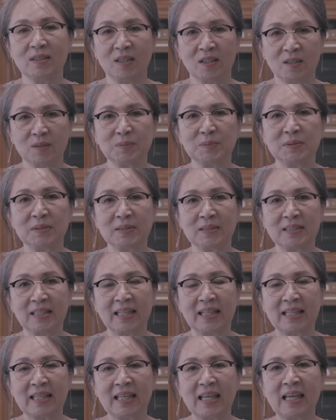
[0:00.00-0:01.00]

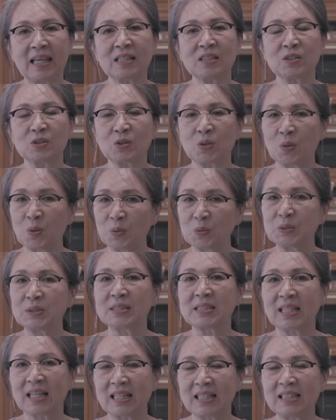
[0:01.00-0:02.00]
여러분들에게
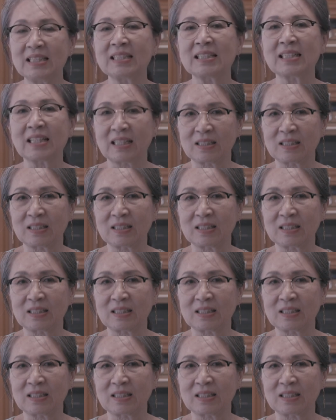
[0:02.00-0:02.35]
좋은 시간을